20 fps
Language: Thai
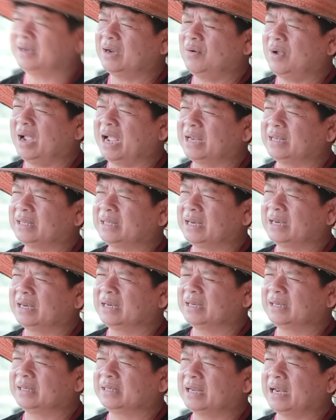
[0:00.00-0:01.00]
เราอ่าน
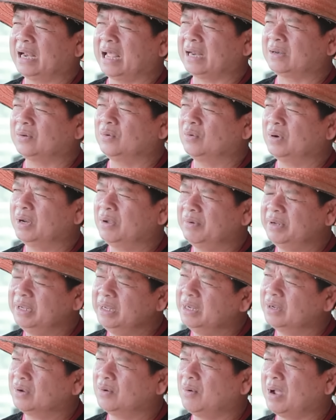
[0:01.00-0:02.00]
ตลาดดูแล้วว่า
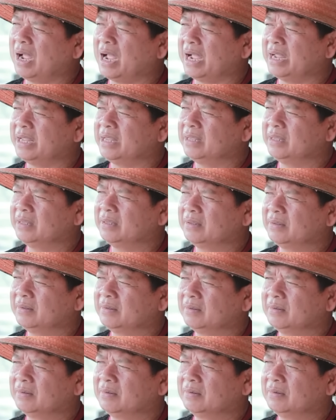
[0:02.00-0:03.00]
ควาย
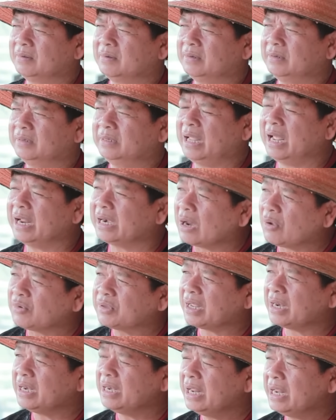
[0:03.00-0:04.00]
ถ้าเรา
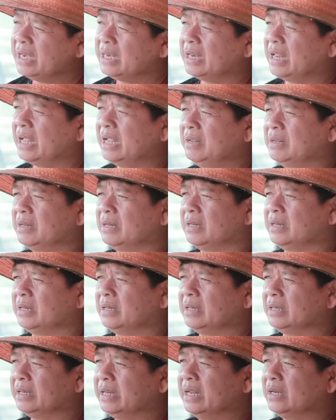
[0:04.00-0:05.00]
จะเล่นให้
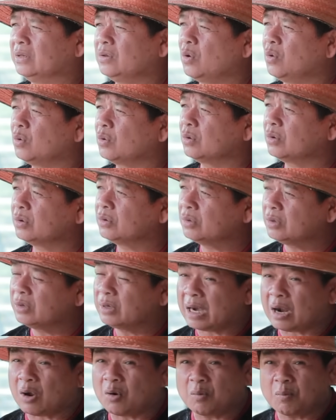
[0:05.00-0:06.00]
ดีต้อง
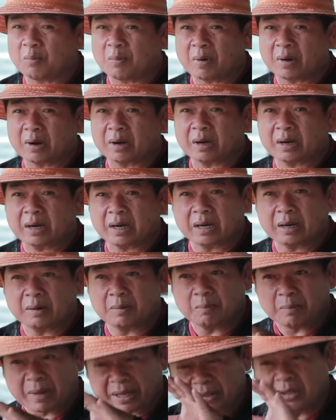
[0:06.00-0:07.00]
เรา
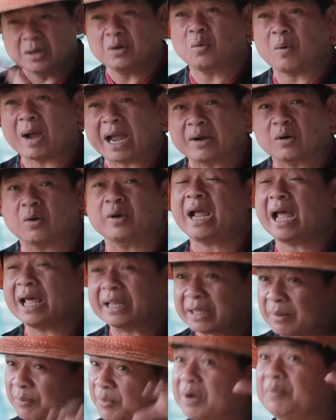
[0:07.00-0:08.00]
มาซื้อควาย
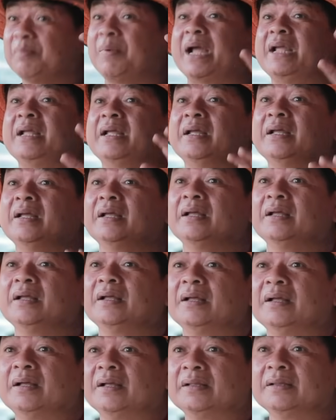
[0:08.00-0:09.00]
150ขึ้นไป
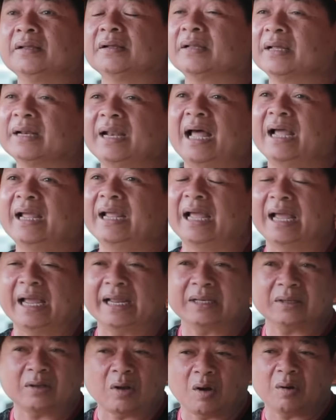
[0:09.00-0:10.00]
จึงจะได้
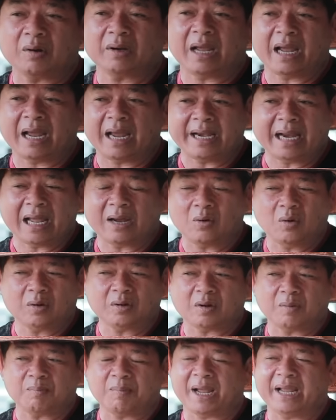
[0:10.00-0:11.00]
ต่ออนาคต
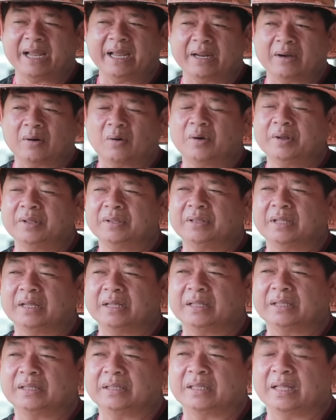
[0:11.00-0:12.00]
ต่อไป
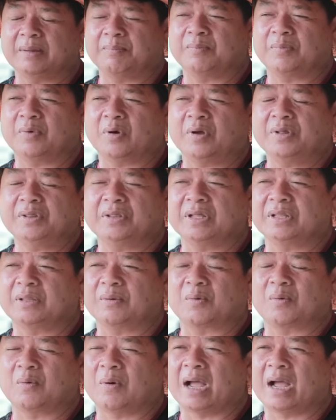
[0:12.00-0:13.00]
140ก